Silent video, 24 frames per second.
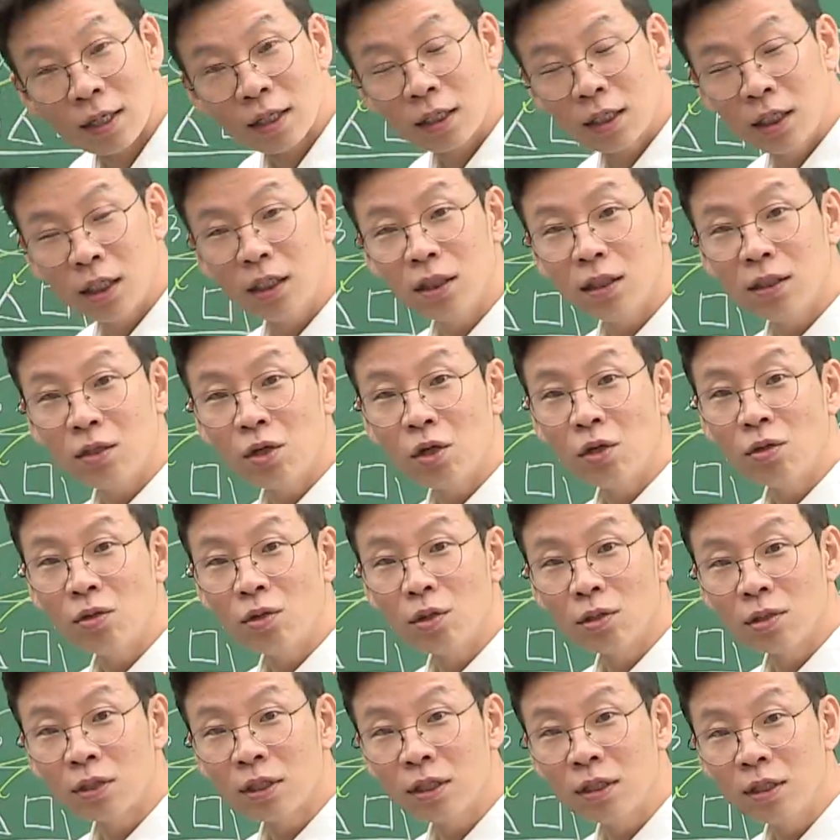그런
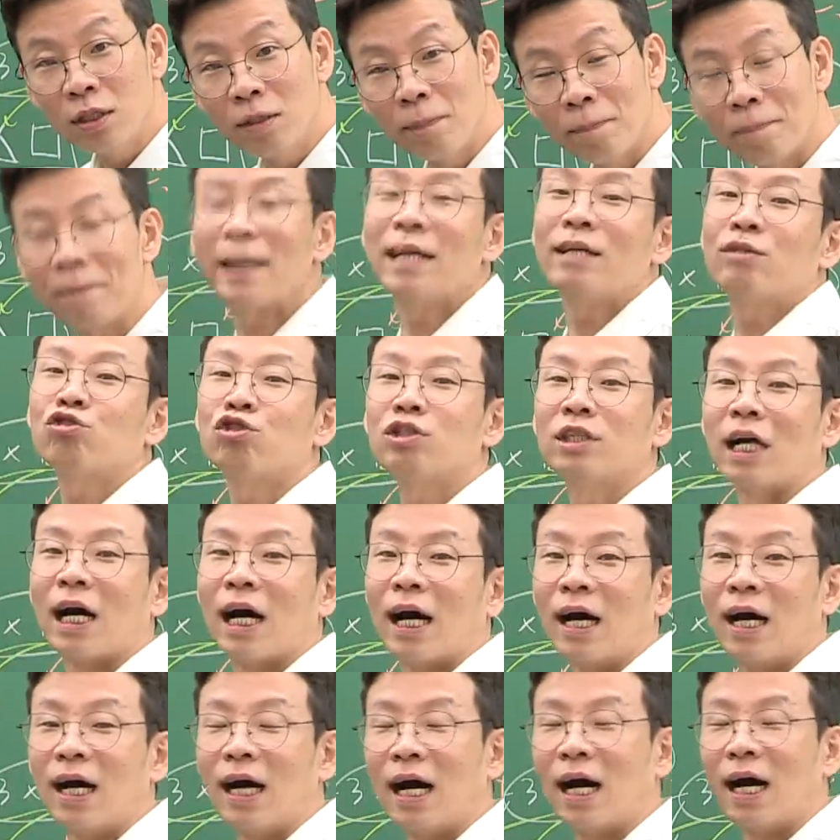것은
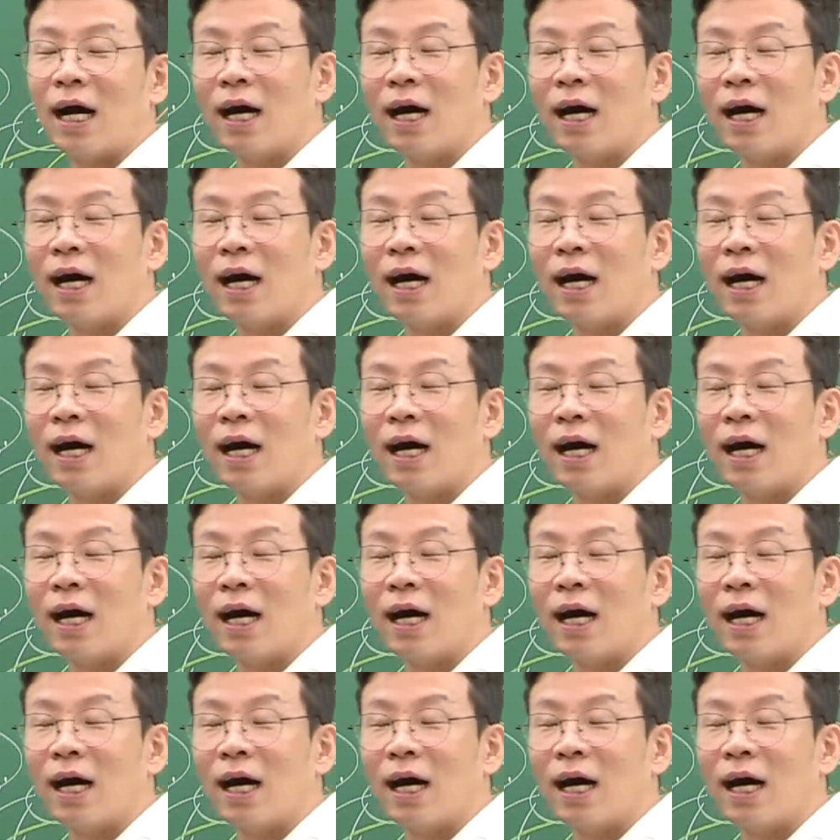빼준다.